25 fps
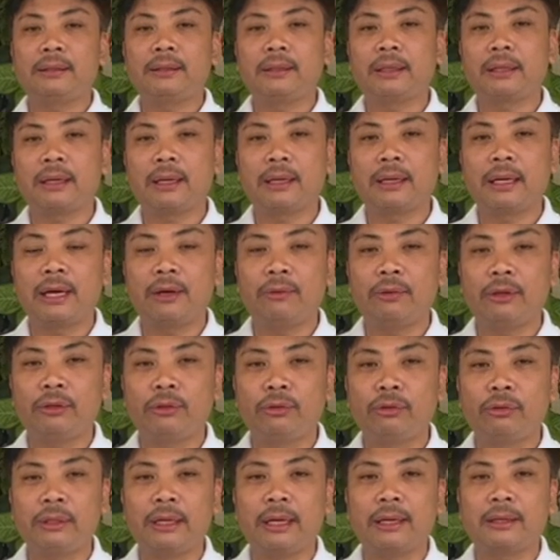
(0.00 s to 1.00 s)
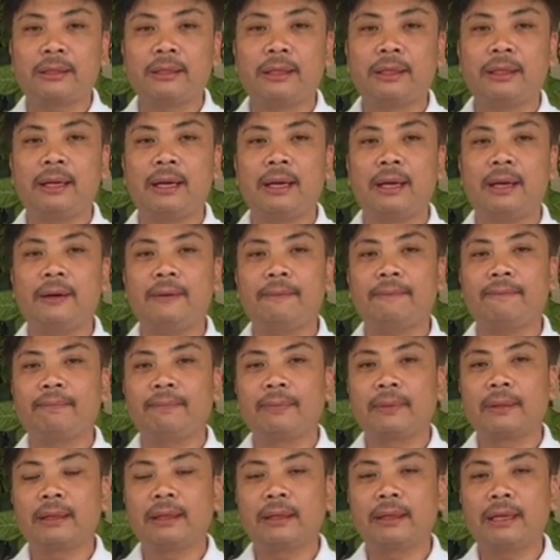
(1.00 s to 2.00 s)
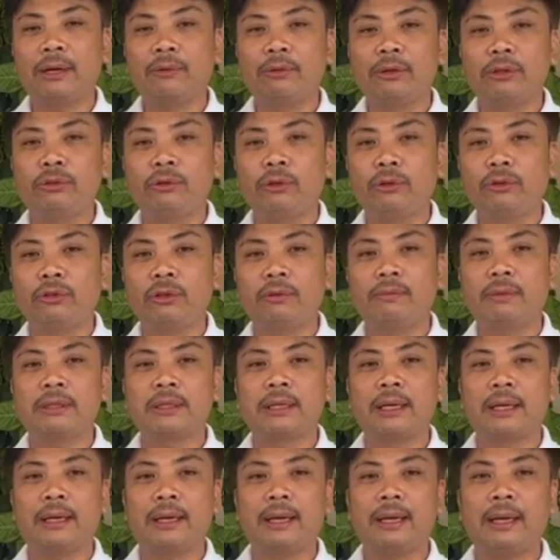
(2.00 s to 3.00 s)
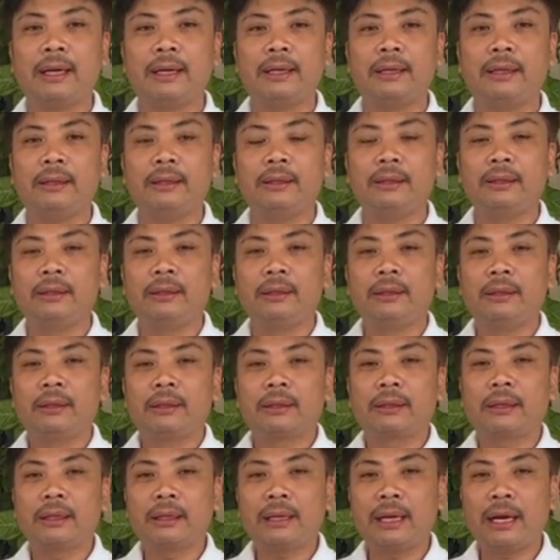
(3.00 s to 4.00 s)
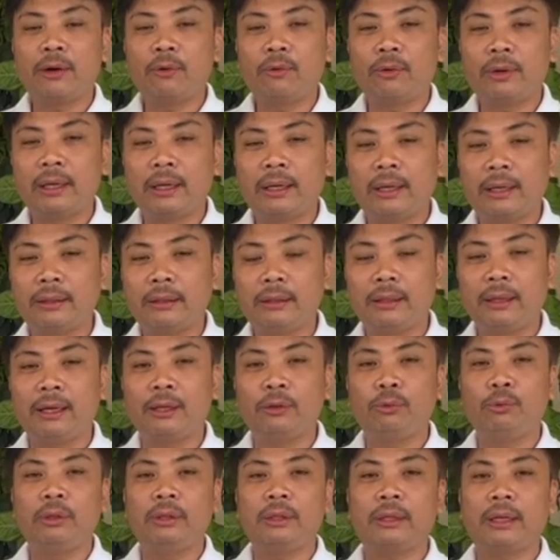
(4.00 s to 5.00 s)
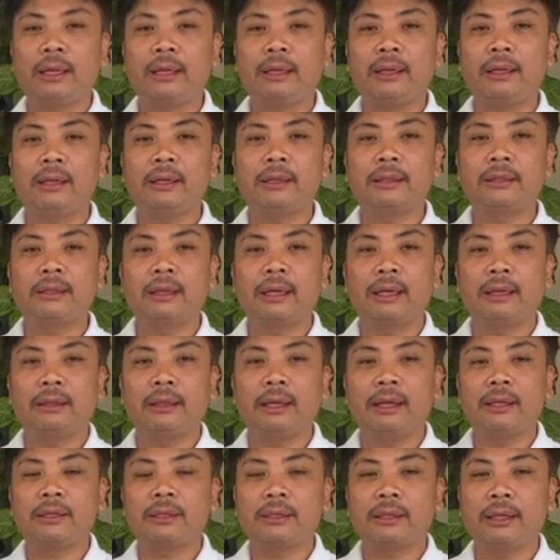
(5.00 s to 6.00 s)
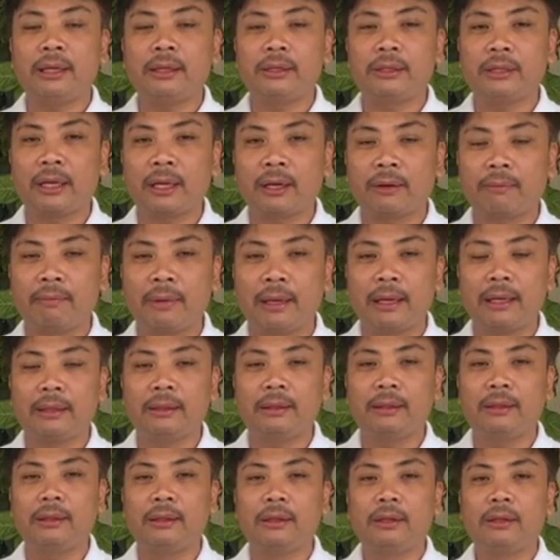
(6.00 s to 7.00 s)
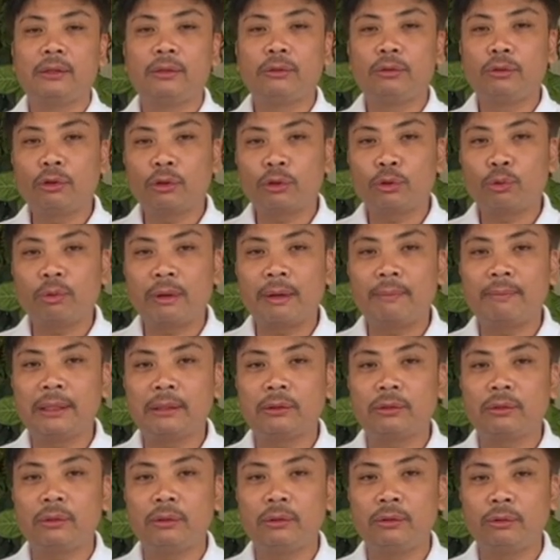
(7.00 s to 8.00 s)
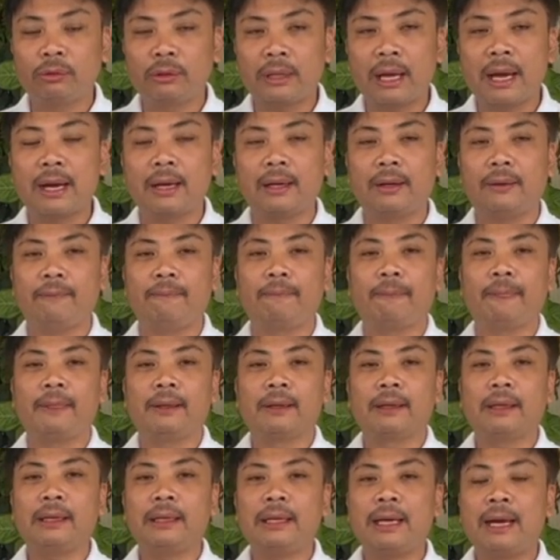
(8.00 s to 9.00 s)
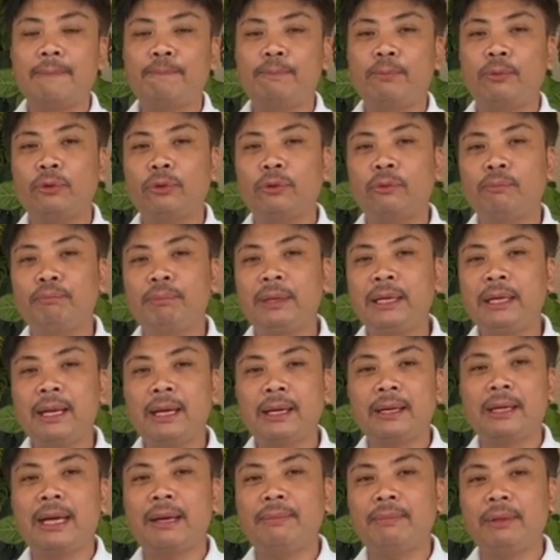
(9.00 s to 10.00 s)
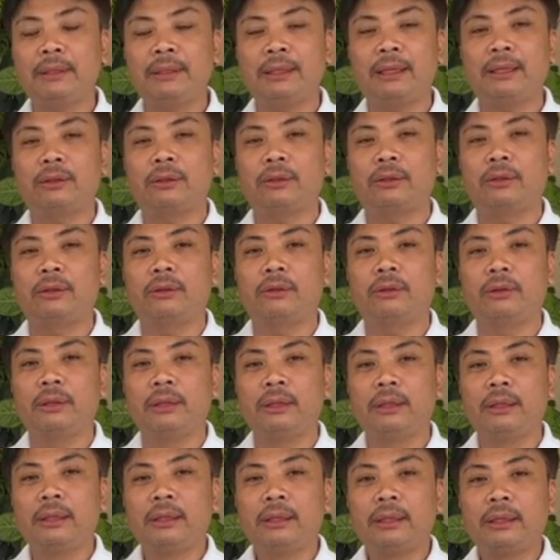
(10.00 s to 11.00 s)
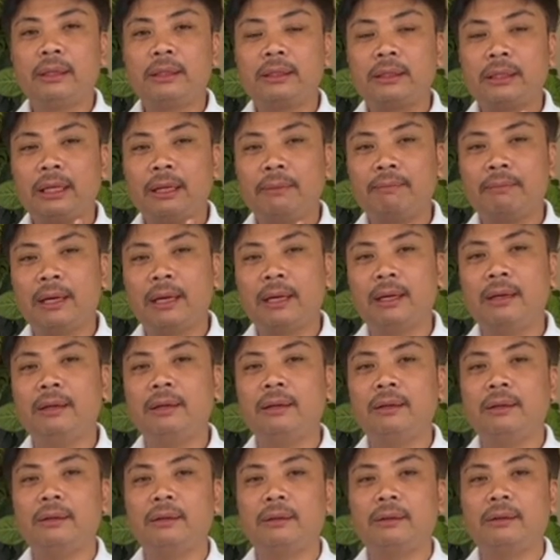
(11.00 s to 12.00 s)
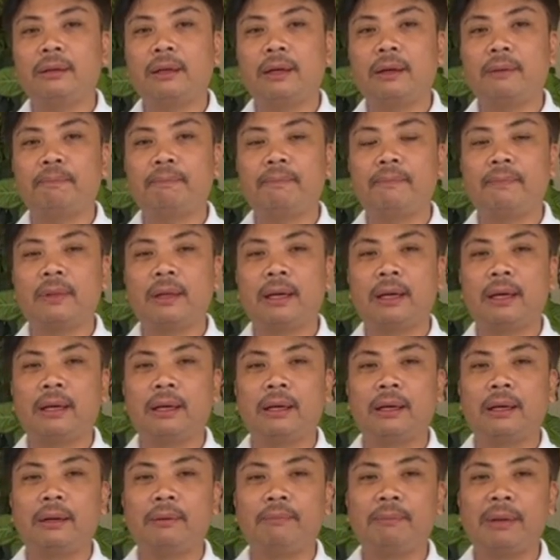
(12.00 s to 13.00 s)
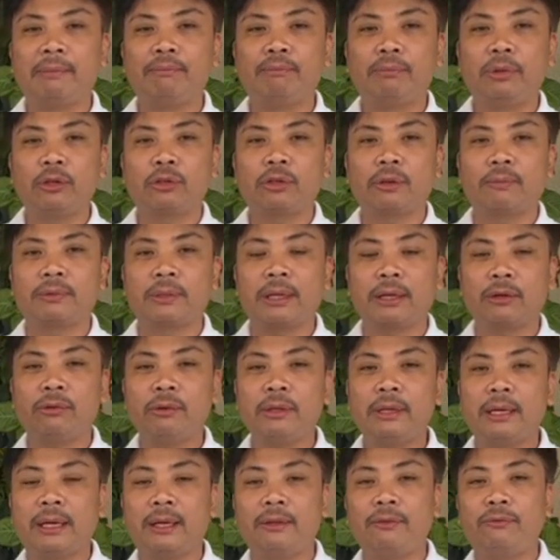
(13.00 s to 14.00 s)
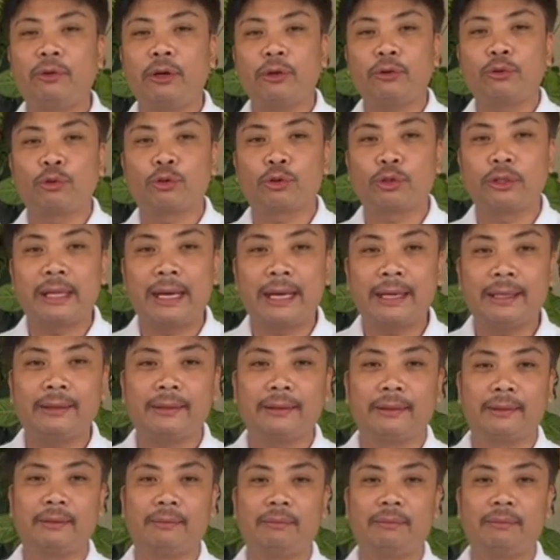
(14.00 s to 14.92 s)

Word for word: si Kagawad Junar Siga, Kagawad Jojo Masangkay, Kagawad Edwin Reyes, at SK Chairman Joshua Manlutak. Kaya po yung bilang namin dito is limang uh, members of Sangguniang versus nine